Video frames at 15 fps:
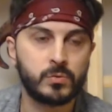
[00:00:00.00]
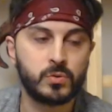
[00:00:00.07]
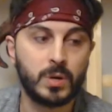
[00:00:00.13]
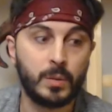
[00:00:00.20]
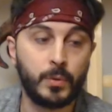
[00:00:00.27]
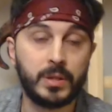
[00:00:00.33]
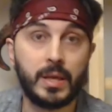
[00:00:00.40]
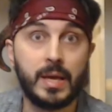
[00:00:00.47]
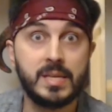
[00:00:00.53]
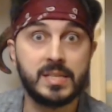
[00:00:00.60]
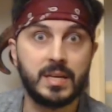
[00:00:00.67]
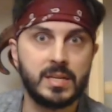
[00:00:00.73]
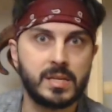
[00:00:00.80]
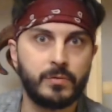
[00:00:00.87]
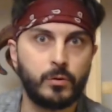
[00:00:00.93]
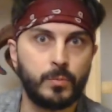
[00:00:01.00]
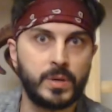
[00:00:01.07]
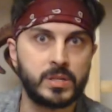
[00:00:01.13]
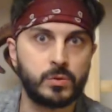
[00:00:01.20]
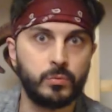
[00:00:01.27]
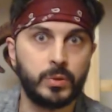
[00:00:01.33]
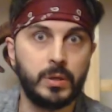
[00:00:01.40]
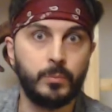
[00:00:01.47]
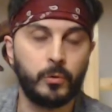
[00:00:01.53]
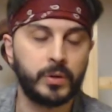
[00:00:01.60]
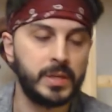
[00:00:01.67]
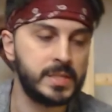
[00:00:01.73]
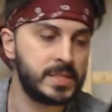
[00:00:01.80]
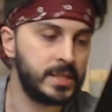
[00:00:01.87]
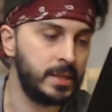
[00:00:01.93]
sur la boîte. Est-ce qu'il y a des informations qui
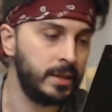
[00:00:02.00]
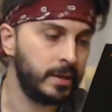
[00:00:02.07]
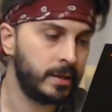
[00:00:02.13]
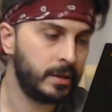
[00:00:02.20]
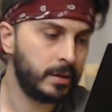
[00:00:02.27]
manquent ici